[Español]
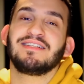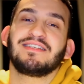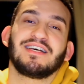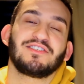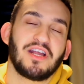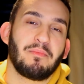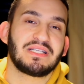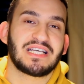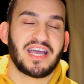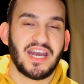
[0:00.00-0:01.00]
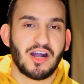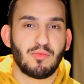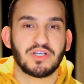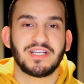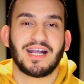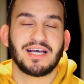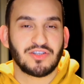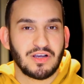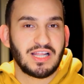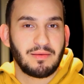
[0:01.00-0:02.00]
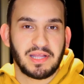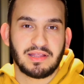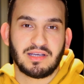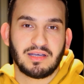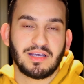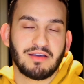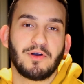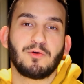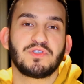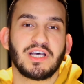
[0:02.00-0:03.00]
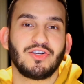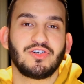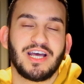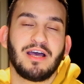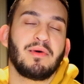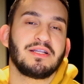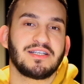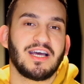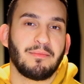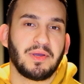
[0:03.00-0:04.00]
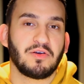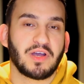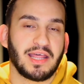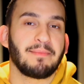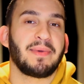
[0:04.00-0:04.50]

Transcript: cancelaciones pasajeras como es el caso del demente, que fue acusado nada más y nada menos que de